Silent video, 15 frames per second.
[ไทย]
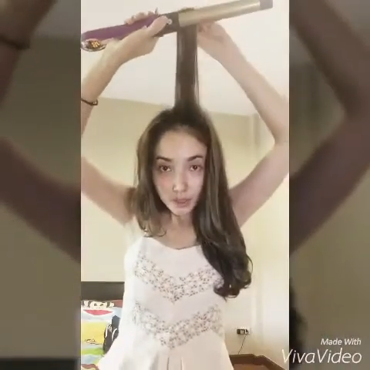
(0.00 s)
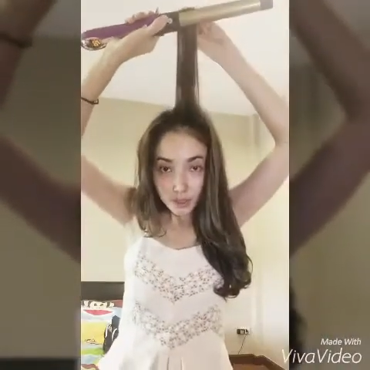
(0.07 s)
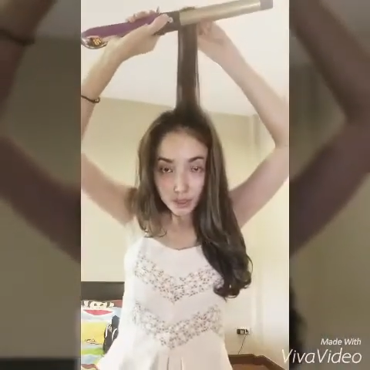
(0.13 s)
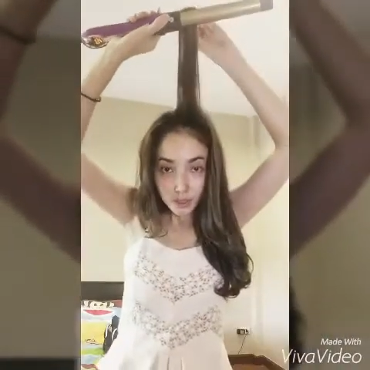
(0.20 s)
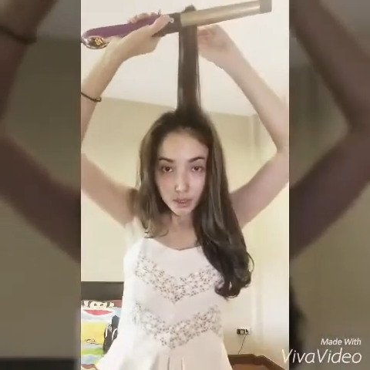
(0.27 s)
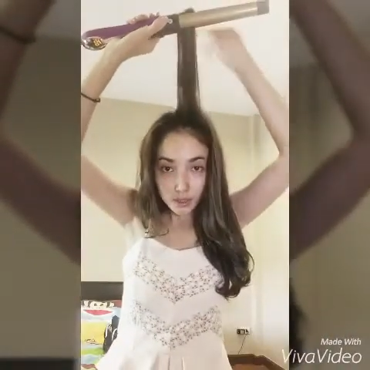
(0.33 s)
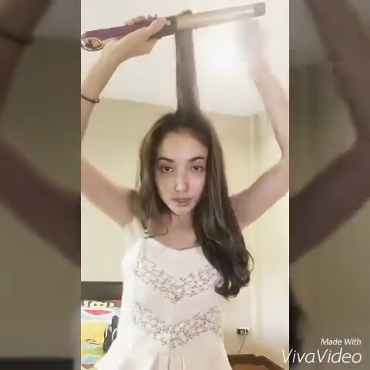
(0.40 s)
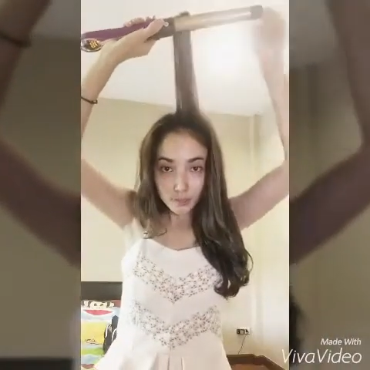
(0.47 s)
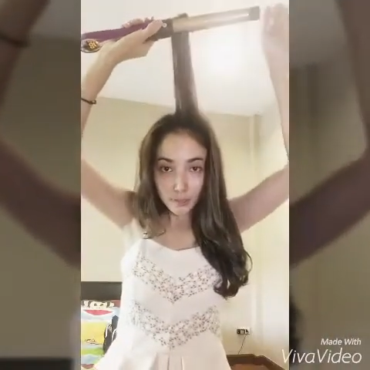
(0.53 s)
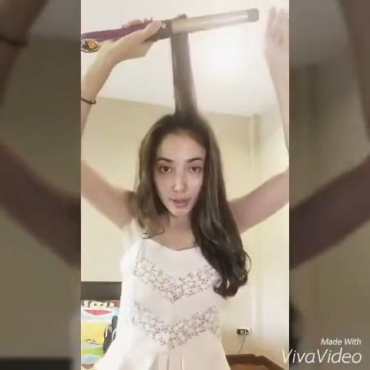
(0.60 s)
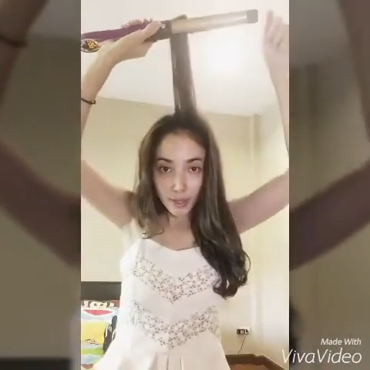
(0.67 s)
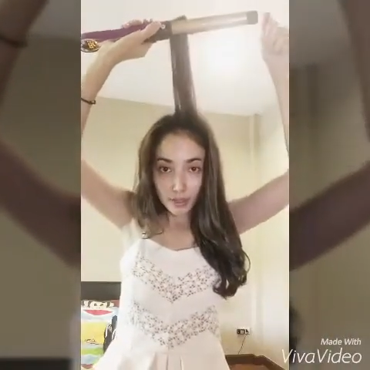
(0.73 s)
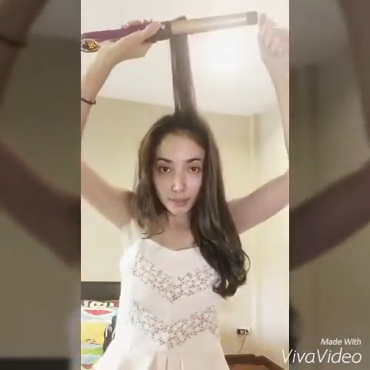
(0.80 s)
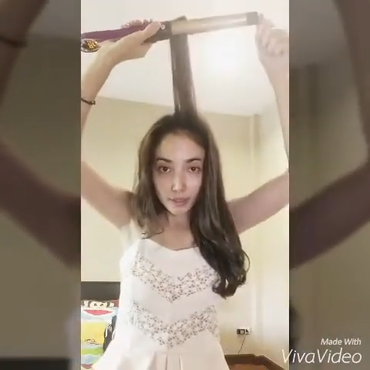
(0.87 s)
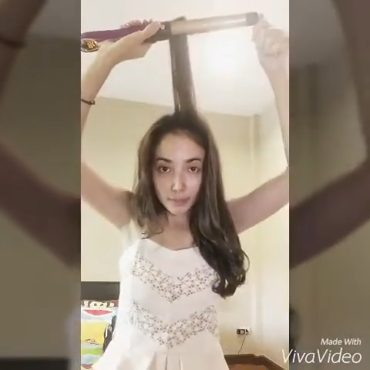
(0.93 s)
ดึงขึ้น
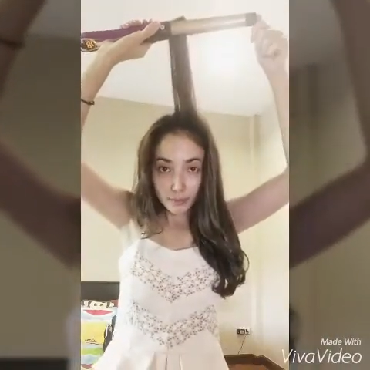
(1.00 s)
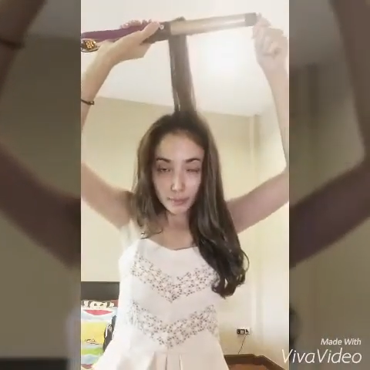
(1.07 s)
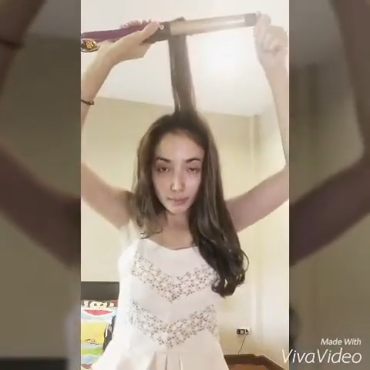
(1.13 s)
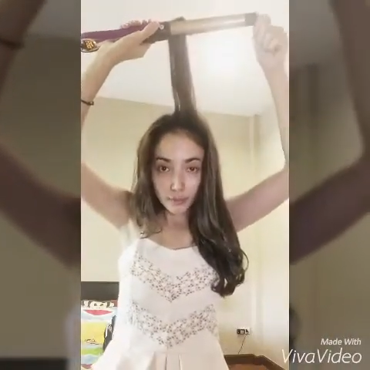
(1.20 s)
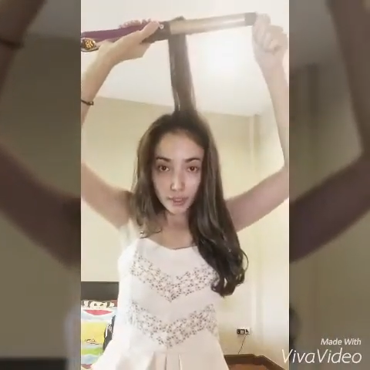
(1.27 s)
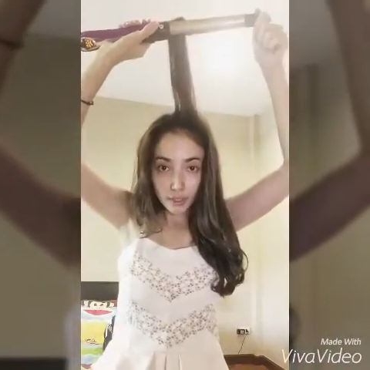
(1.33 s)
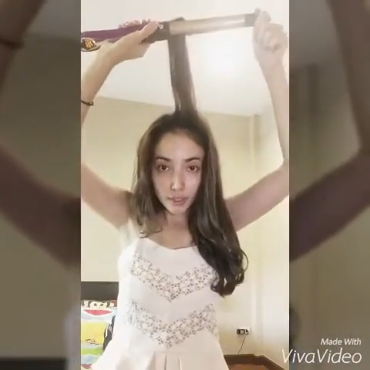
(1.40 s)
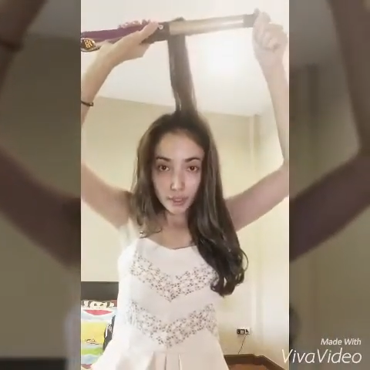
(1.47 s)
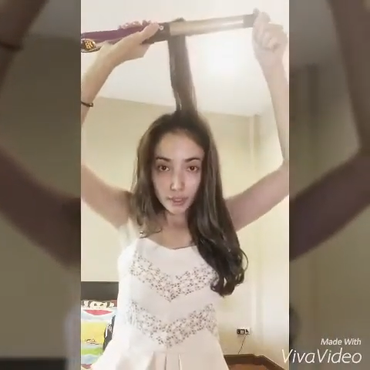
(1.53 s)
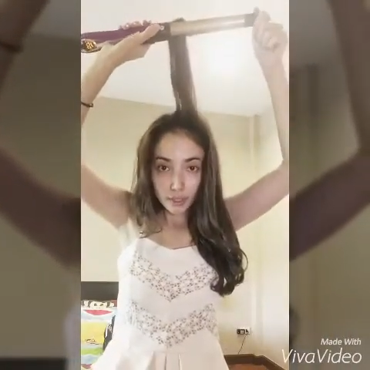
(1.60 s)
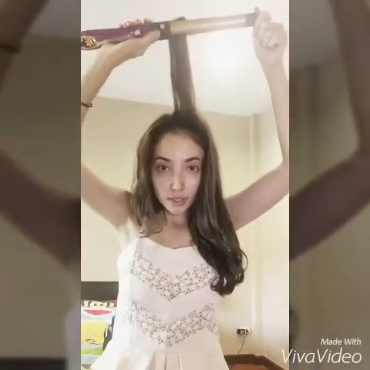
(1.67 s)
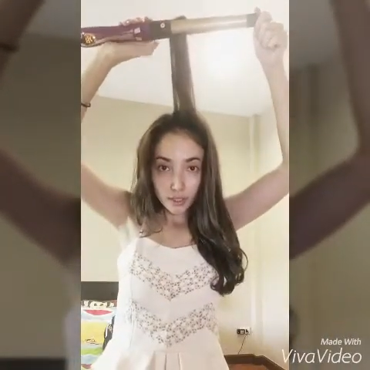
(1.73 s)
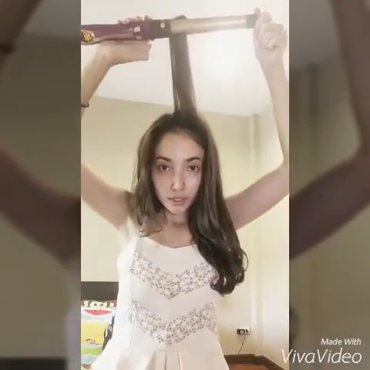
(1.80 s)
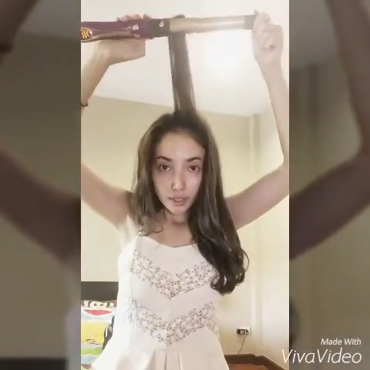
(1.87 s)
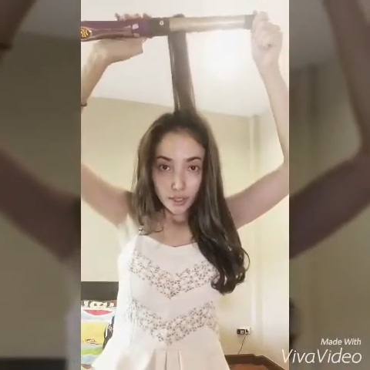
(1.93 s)
ไปแบบนี้
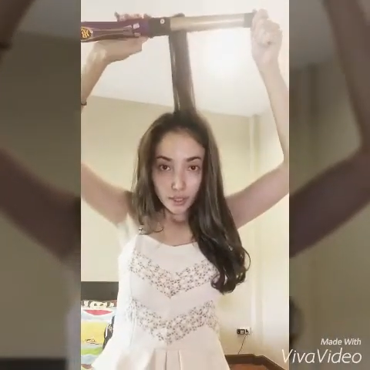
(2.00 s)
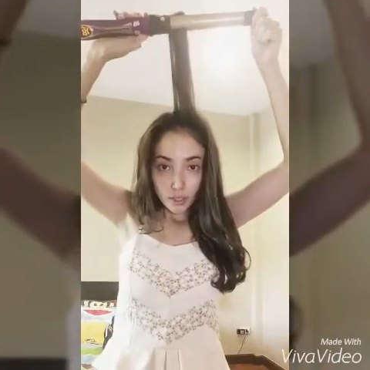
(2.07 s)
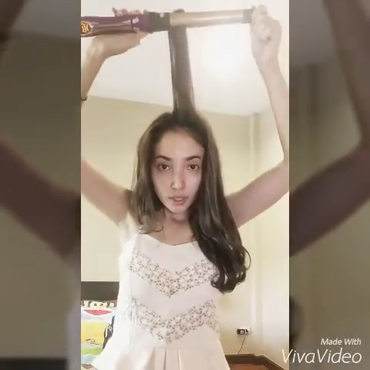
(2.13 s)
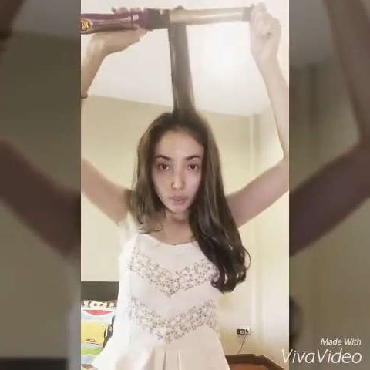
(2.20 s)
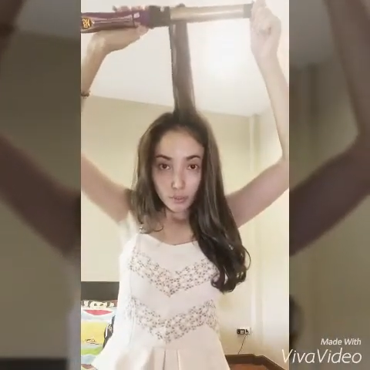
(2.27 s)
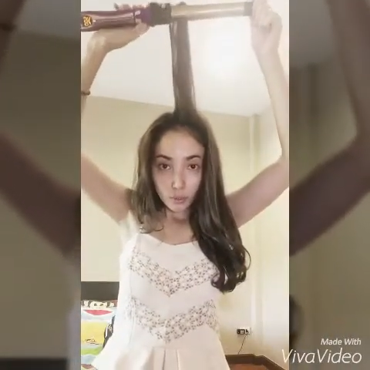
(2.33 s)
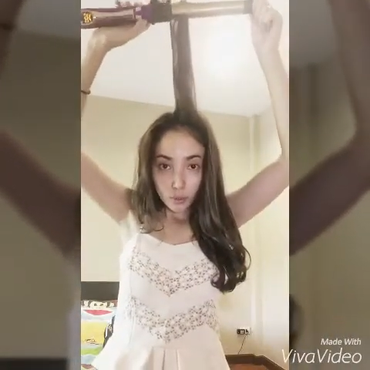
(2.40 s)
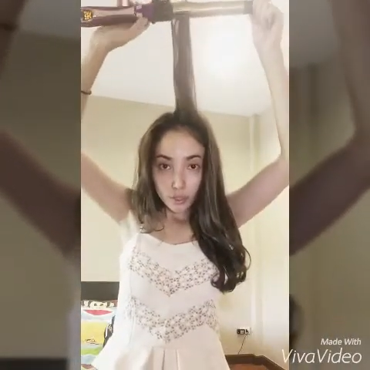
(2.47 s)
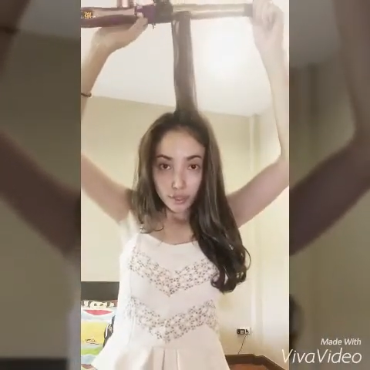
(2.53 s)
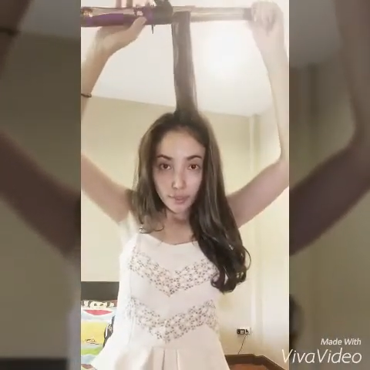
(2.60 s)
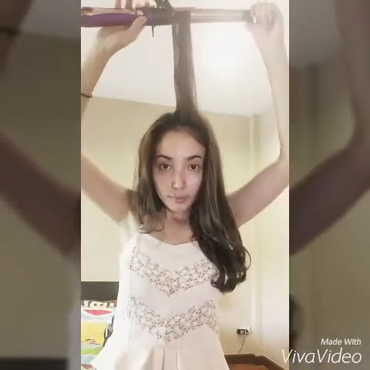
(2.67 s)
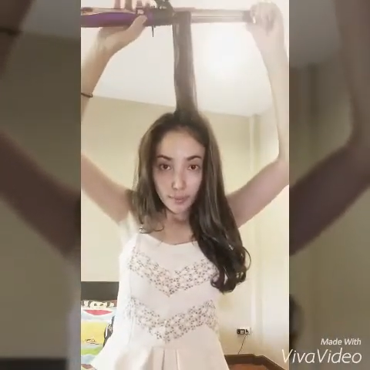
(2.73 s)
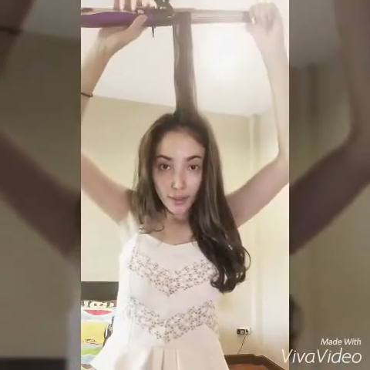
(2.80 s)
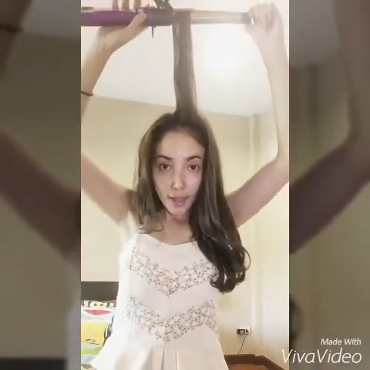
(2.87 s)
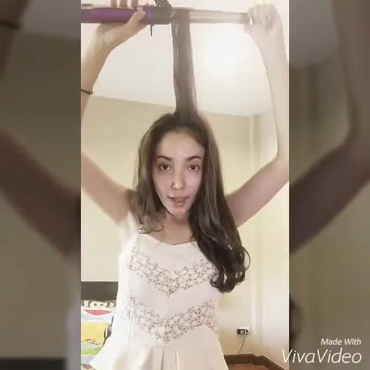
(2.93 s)
แล้วม้วน
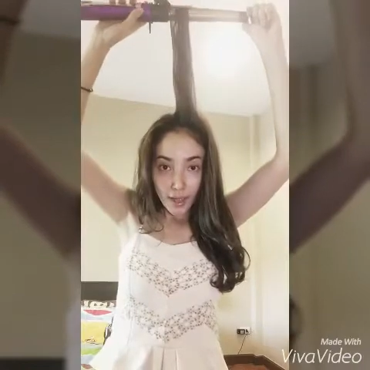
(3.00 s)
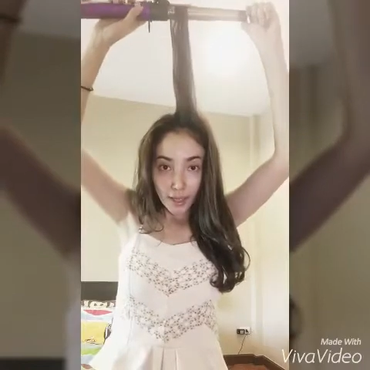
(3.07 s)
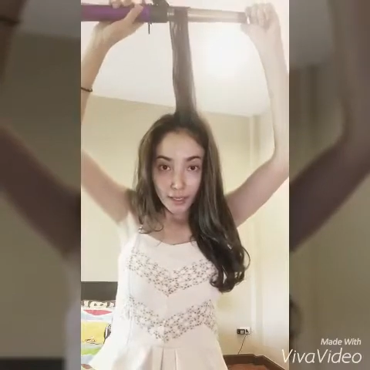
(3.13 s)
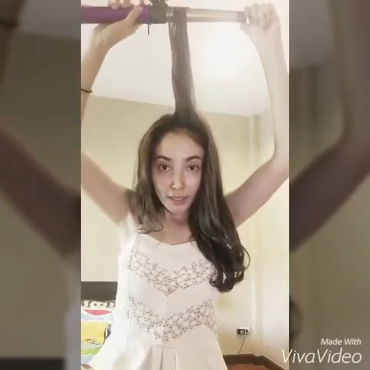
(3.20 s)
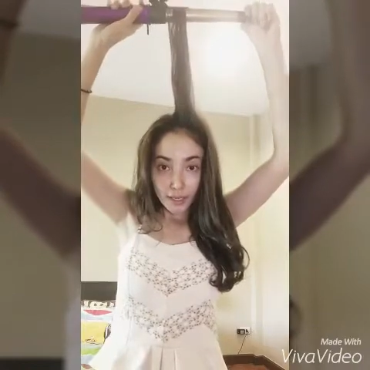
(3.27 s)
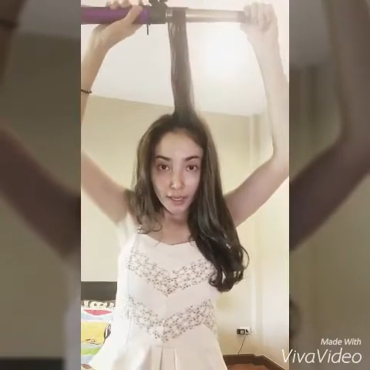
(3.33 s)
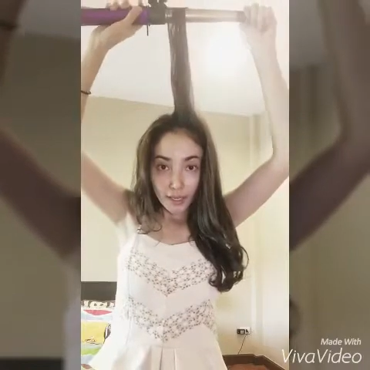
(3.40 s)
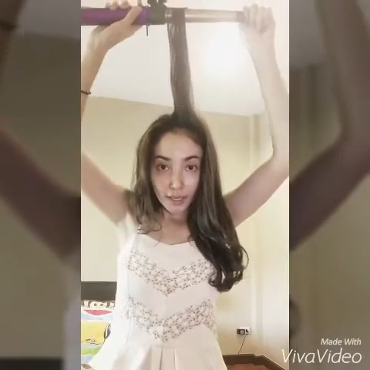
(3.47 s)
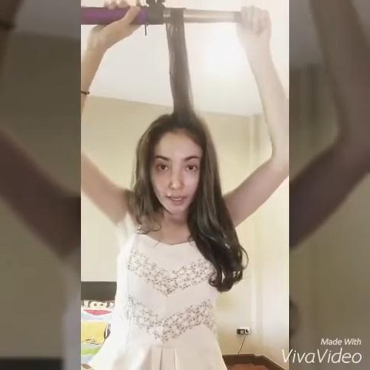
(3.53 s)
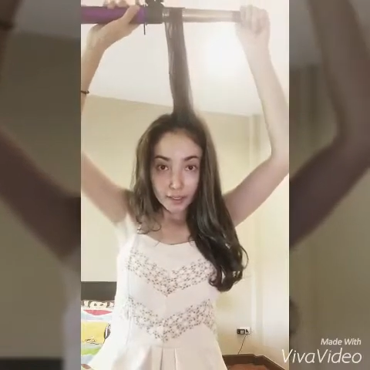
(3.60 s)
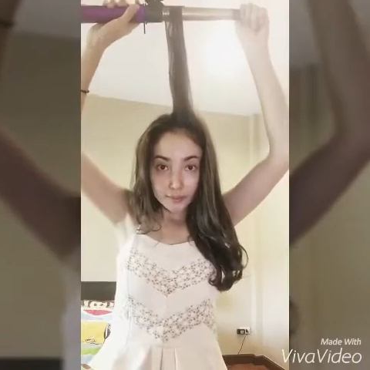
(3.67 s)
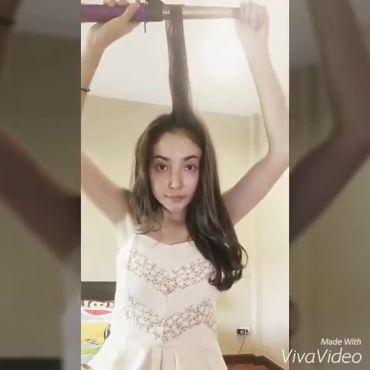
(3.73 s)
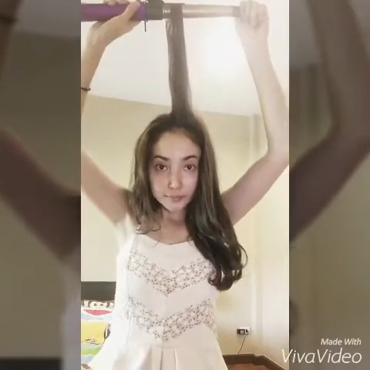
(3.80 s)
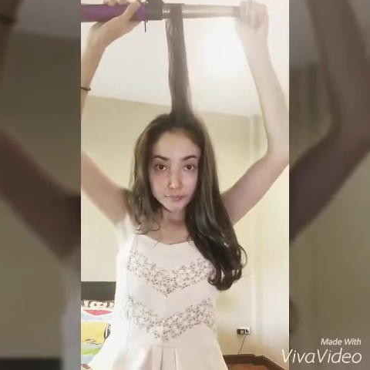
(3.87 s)
ที่ปลายนะคะ